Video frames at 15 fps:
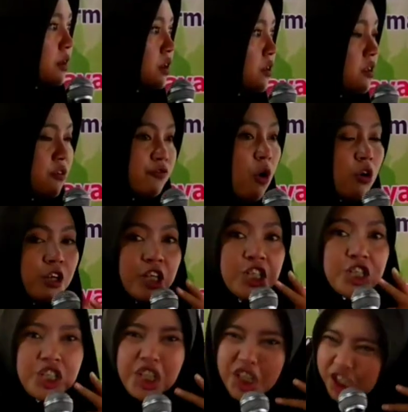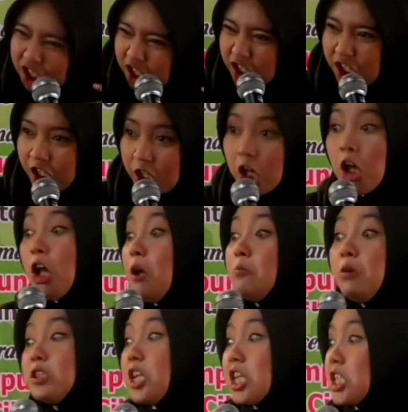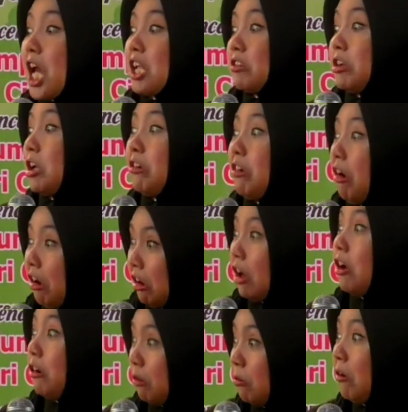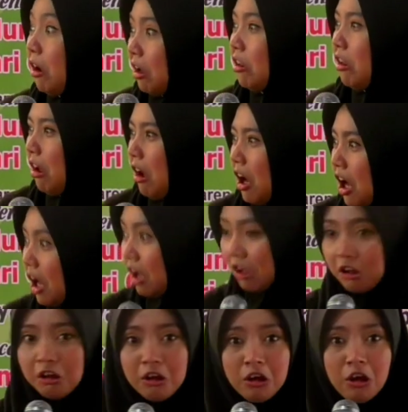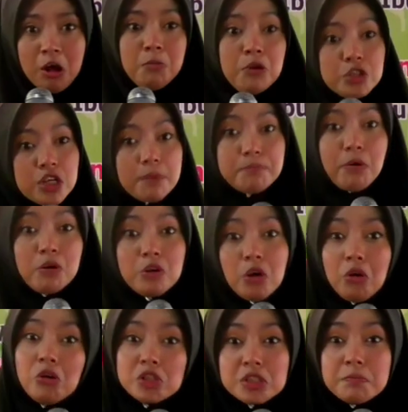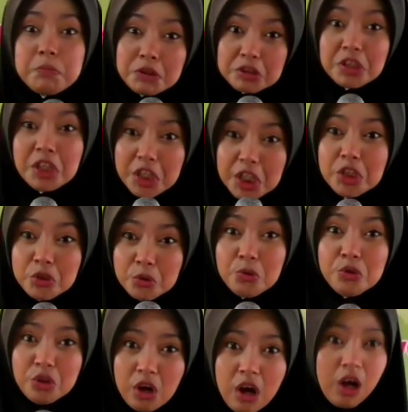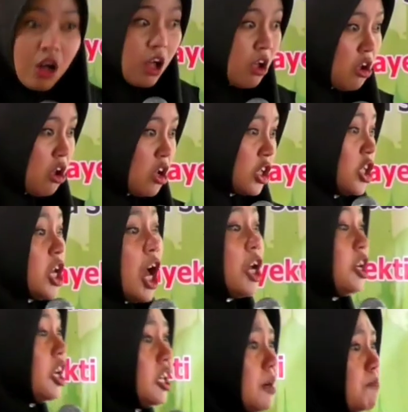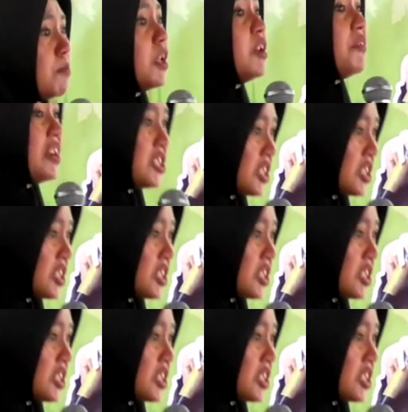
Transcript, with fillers: mengfonis ih bocah santri kok kayak gue ya bocah pondok kok seperti itu ya kiai ini kepriwe